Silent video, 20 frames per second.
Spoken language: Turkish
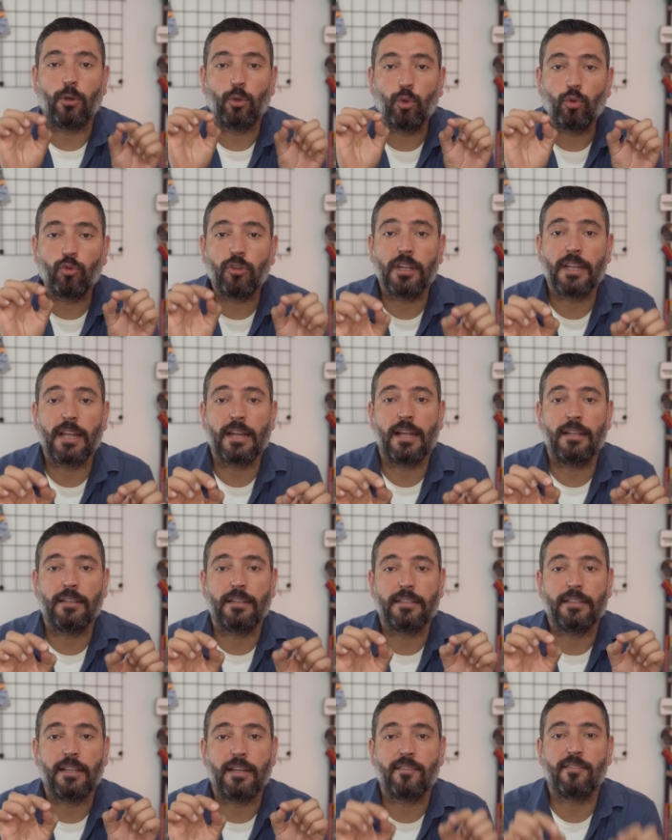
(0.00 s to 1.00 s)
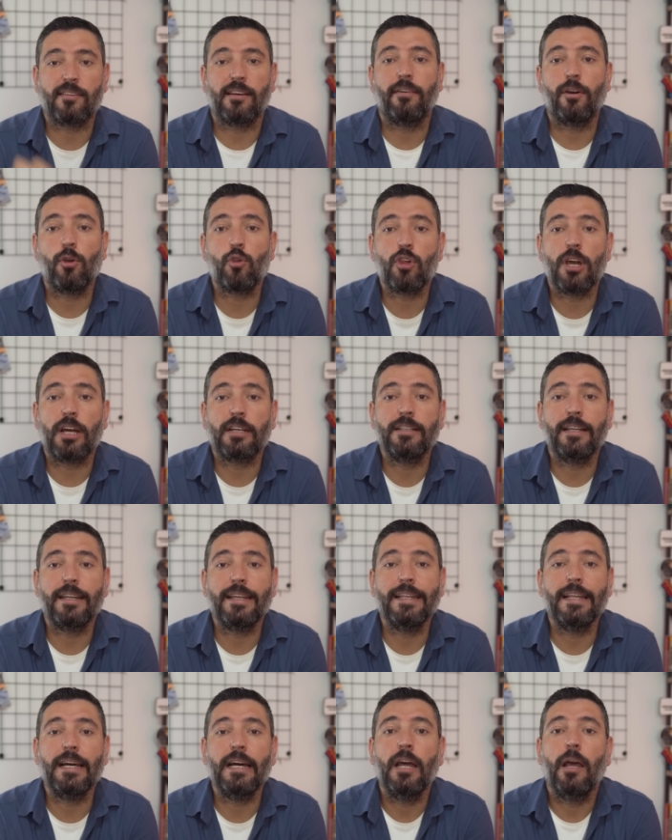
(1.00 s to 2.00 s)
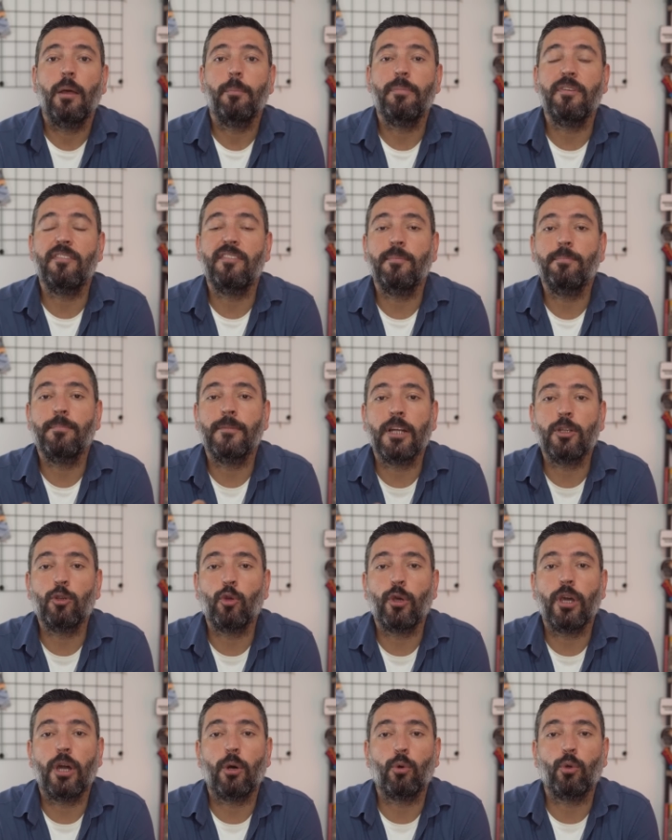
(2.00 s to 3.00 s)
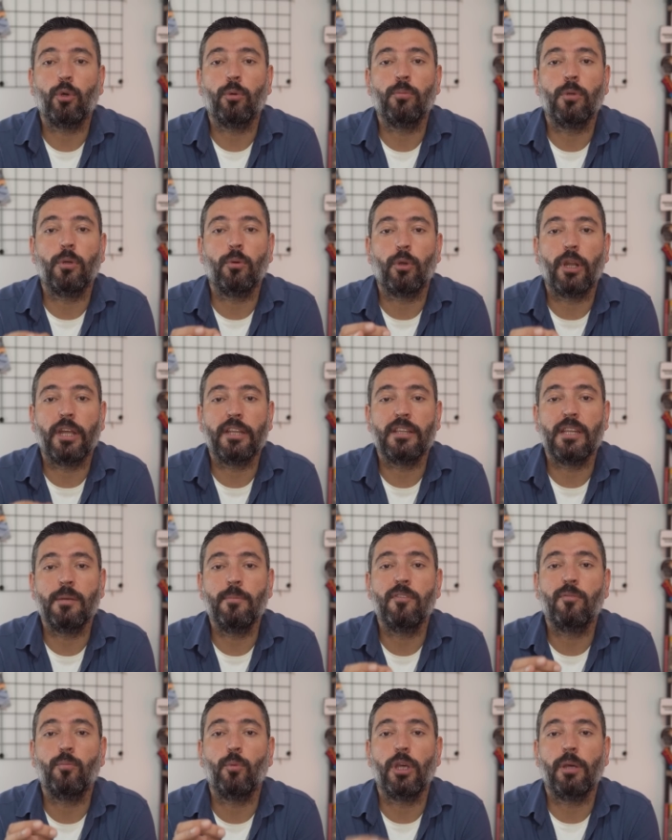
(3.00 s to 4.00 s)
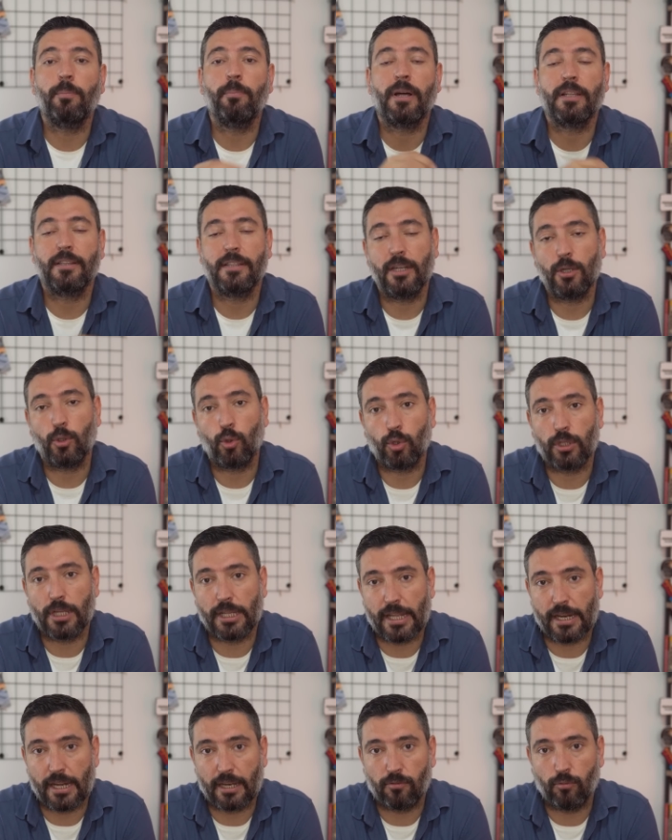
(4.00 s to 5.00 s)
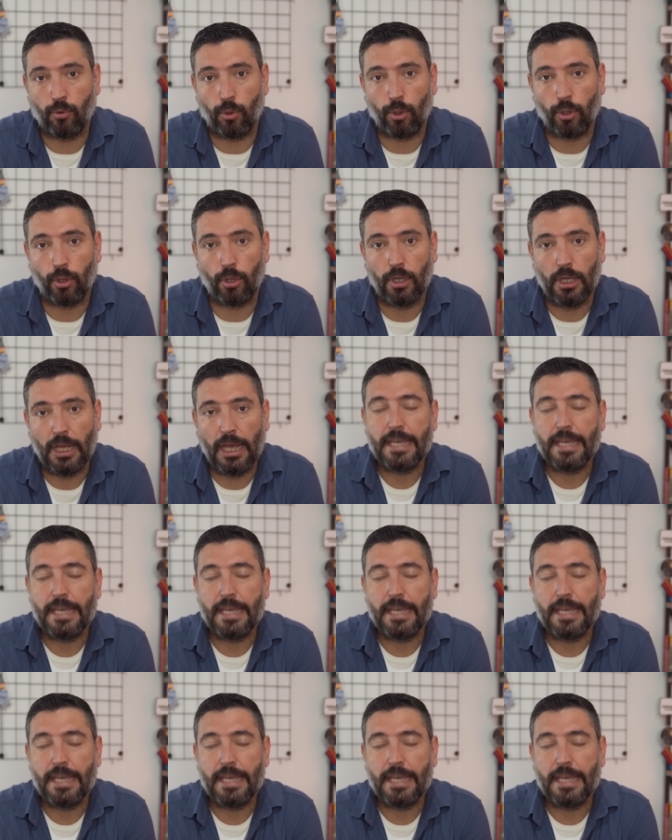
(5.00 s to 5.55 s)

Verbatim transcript: Rusya'dan aldıkları savaş uçaklarıyla bizim NATO'ya uyumlu ürettiğimiz mühimmatları kullanarak vuruyor.